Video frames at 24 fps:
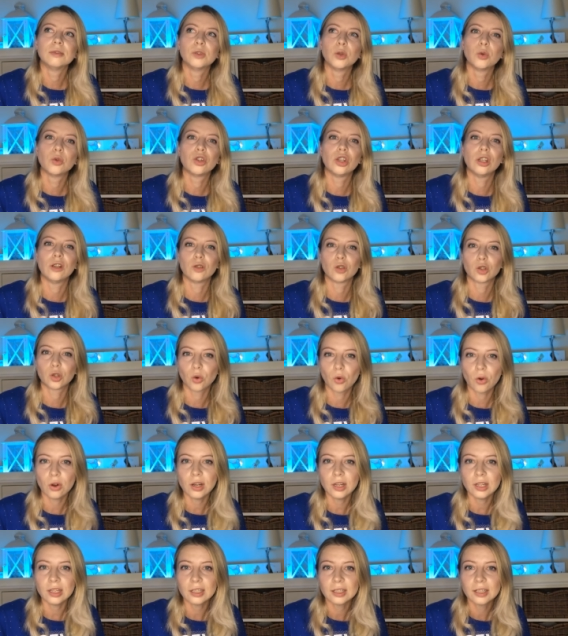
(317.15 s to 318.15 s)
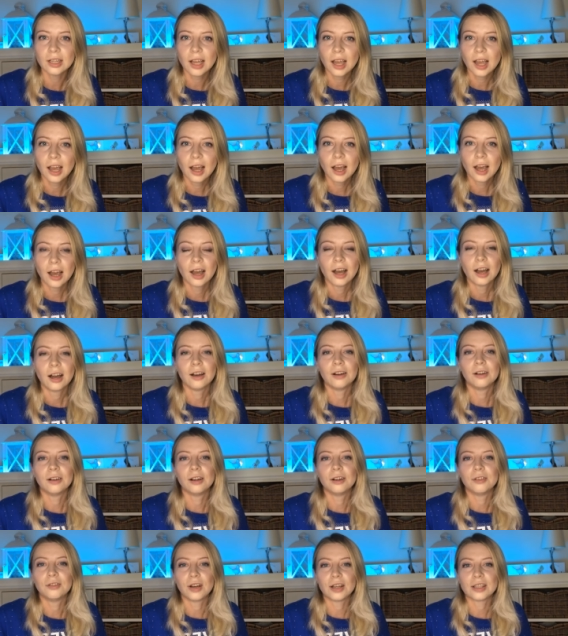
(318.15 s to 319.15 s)
выучили в школе,
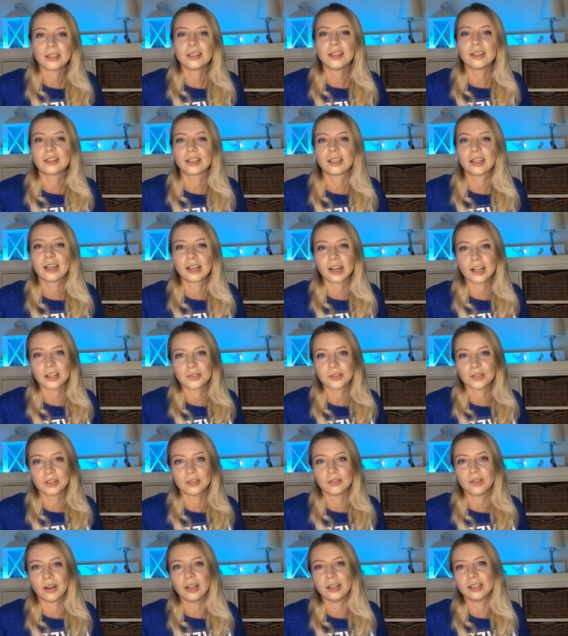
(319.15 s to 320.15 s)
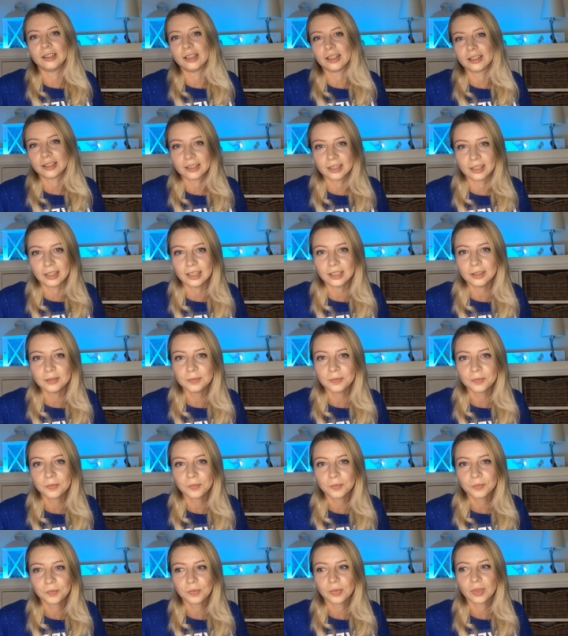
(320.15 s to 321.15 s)
э, вас несколько раз вызывали к доске,
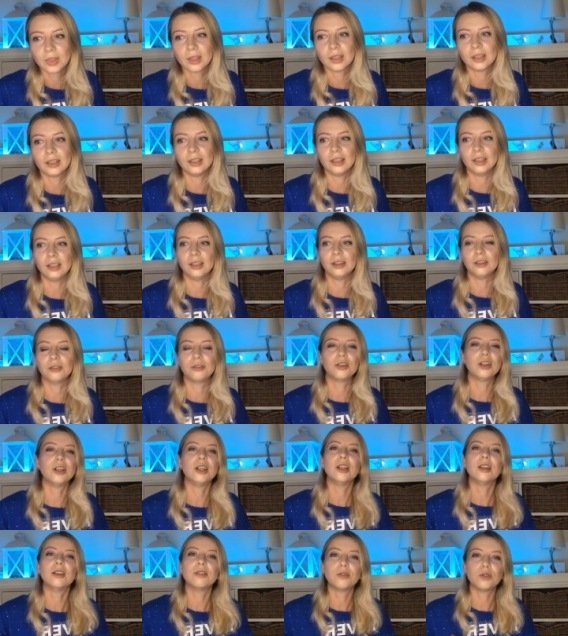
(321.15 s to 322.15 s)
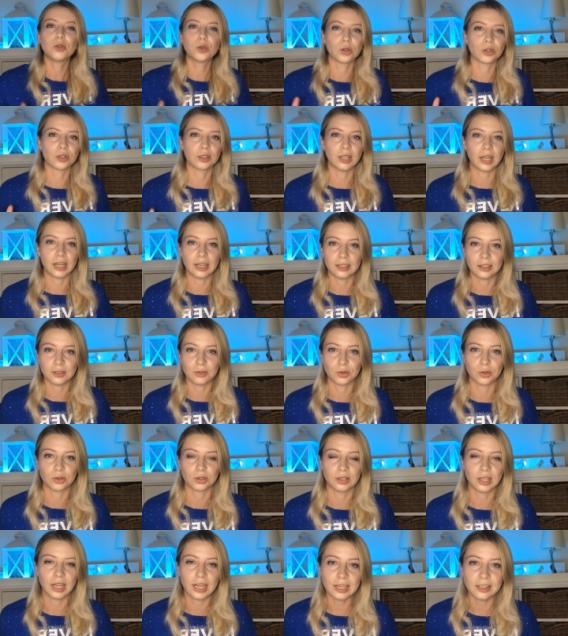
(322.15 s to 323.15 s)
и вы все знаете,
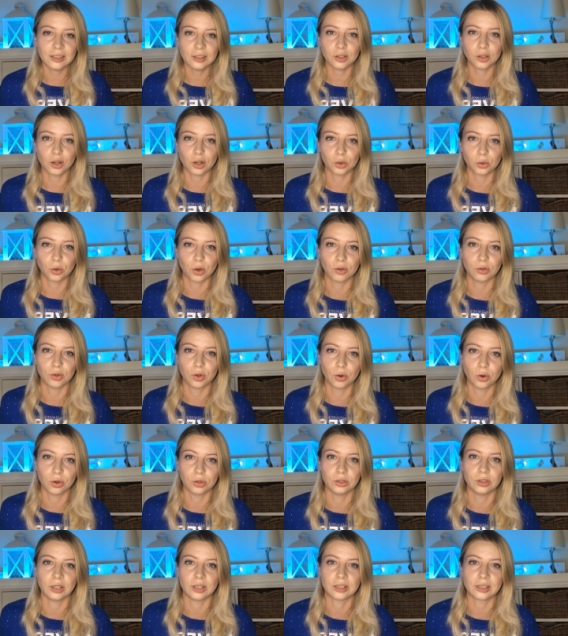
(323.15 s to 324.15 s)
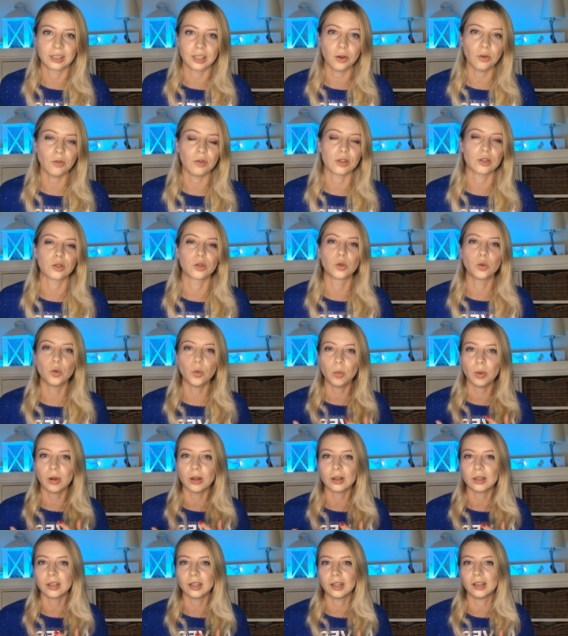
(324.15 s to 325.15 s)
все знаете, но как только выходит в доске, у вас
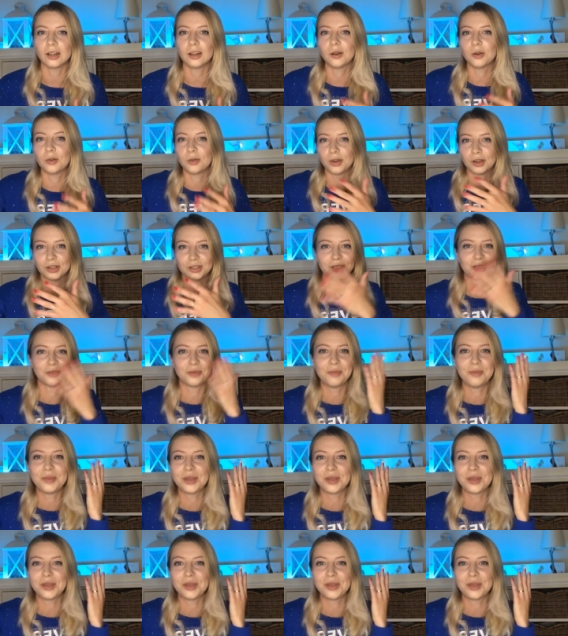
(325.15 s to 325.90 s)
ступор, э, у вас